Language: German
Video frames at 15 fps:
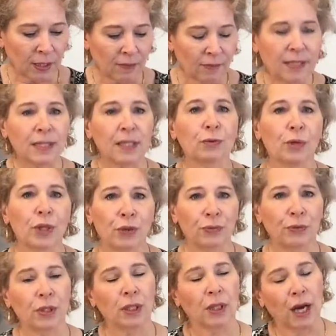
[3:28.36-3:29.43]
Was natürlich
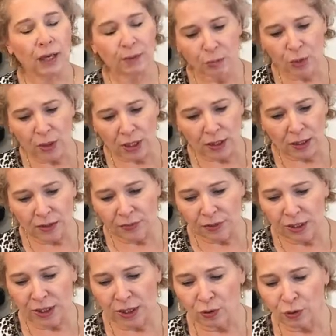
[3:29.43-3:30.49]
für die
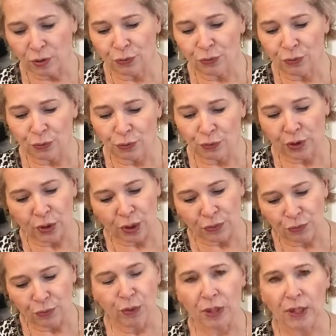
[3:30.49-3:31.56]
Atmungsaktivität und, Fu und das
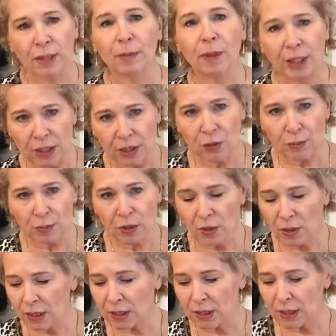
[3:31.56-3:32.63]
Fußklima nicht so
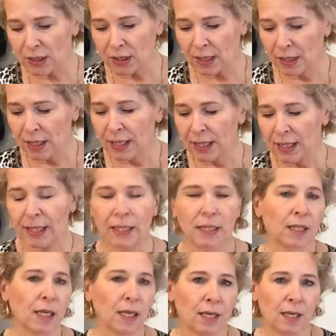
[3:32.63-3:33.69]
besonders ist. Ich
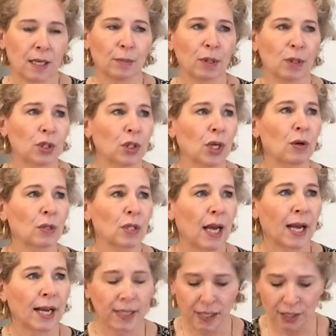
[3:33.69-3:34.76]
sage immer, schaut
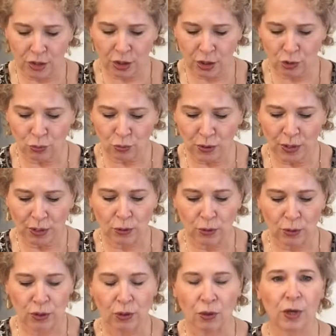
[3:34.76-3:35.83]
rein in die Schuhe,
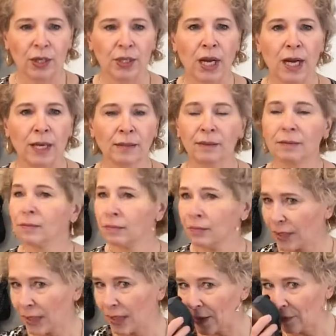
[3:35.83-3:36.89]
guckt sie euch an,
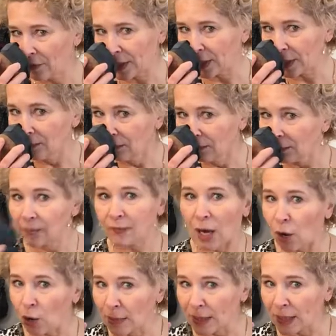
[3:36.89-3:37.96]
gegebenenfalls
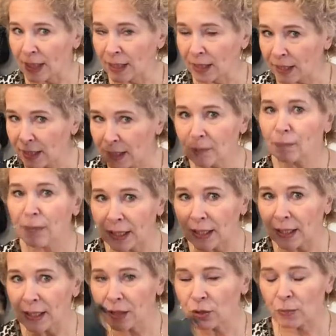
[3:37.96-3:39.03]
auch mal dran riechen. Man
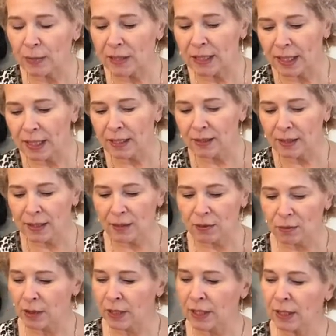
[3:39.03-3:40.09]
riecht, ob es Leder ist
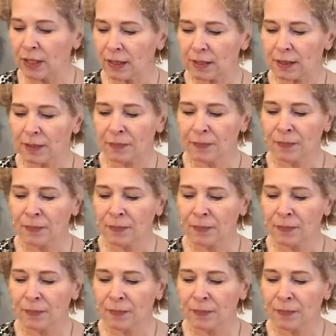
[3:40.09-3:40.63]
oder nicht.